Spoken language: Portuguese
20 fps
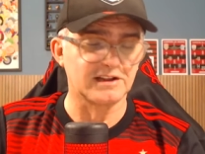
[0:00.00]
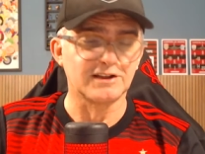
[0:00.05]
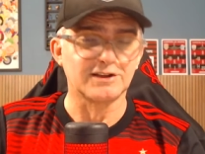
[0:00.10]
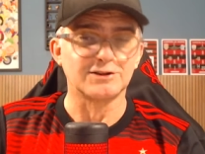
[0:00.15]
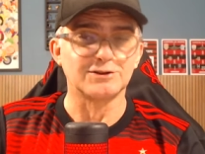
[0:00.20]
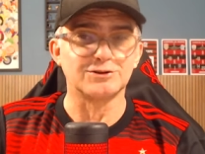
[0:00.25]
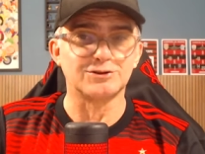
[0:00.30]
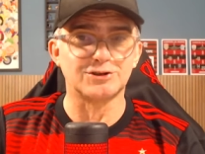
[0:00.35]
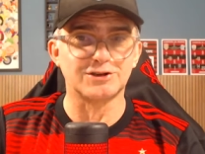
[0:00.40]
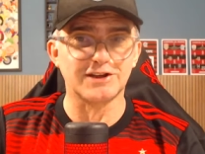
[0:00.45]

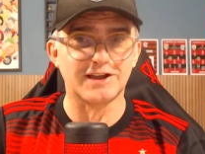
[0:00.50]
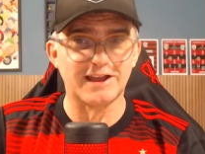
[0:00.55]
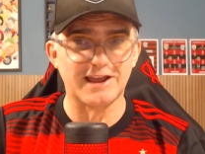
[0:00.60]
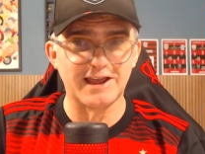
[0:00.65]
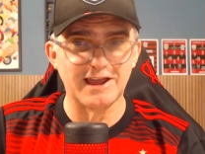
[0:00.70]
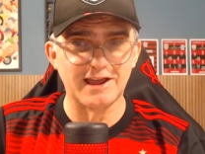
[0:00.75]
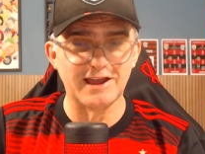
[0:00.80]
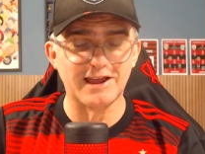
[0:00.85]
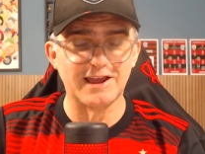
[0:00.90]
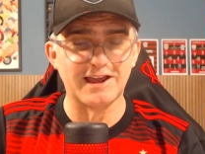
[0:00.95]
de
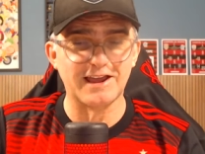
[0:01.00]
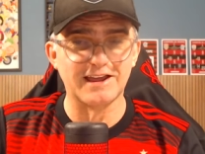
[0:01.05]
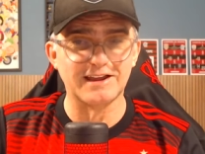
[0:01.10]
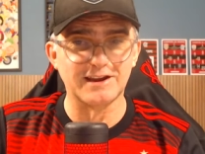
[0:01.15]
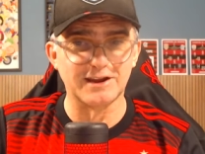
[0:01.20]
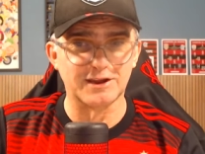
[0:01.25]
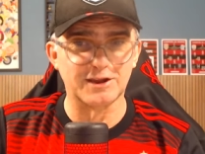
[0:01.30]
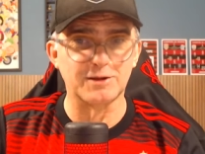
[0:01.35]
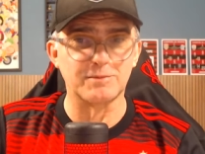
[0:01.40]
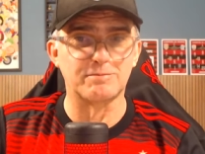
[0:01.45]

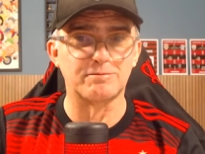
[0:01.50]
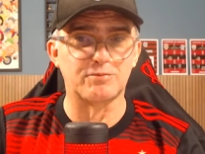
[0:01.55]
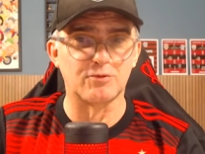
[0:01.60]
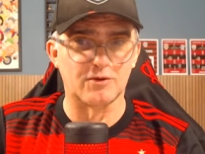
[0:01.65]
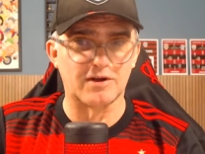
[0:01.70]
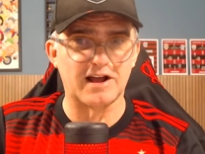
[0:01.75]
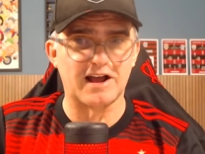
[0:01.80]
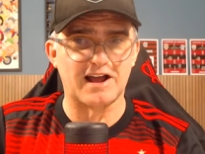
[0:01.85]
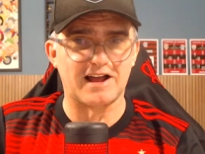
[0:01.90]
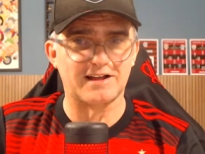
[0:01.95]
Eric
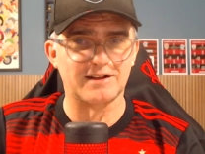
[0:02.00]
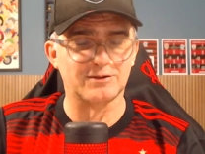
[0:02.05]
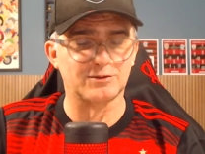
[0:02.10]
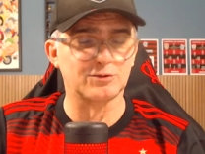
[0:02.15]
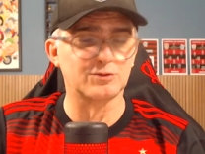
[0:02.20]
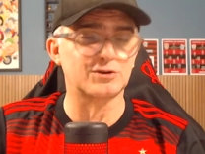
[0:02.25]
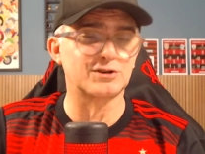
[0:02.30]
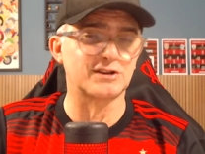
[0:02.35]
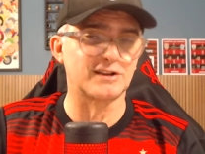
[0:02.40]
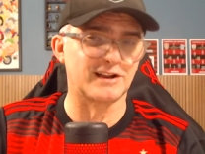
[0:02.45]
Pugar, do
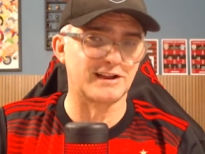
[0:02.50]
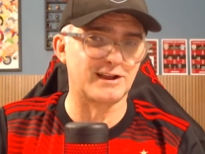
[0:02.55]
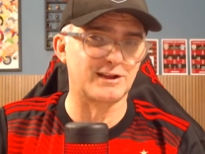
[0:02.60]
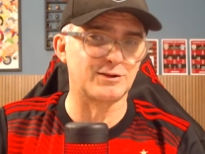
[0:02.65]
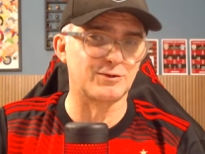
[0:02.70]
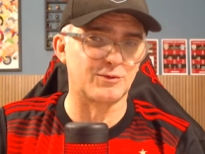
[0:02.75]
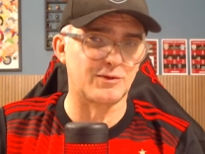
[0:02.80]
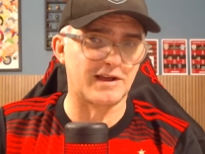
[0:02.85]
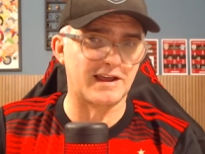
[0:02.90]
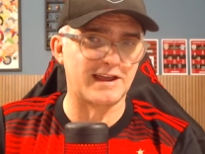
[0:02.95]

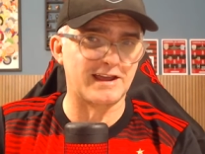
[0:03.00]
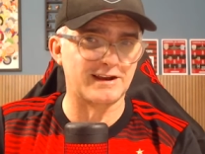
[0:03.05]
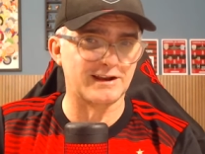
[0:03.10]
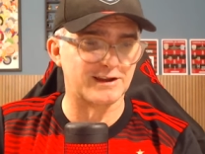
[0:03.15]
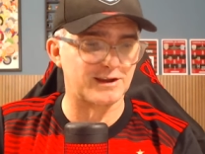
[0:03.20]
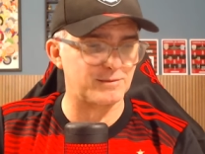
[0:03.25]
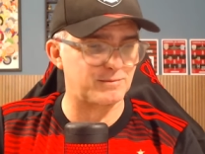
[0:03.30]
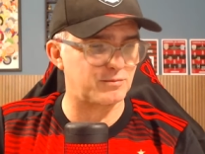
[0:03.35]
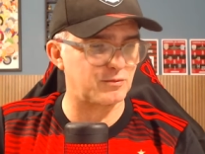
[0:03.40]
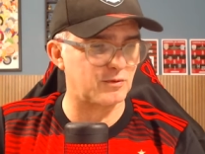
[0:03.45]
chileno
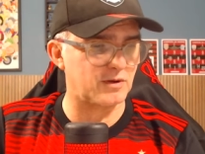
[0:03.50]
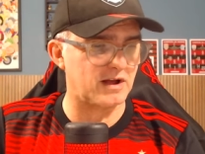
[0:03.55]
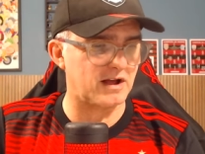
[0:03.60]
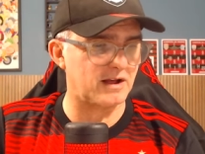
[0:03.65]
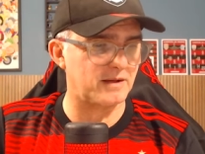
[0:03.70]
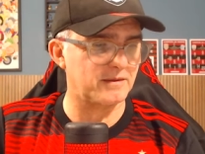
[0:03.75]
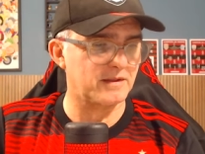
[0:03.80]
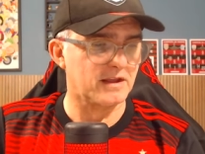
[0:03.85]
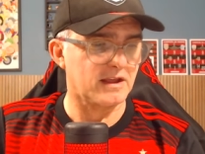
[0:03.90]
Eric Pugar.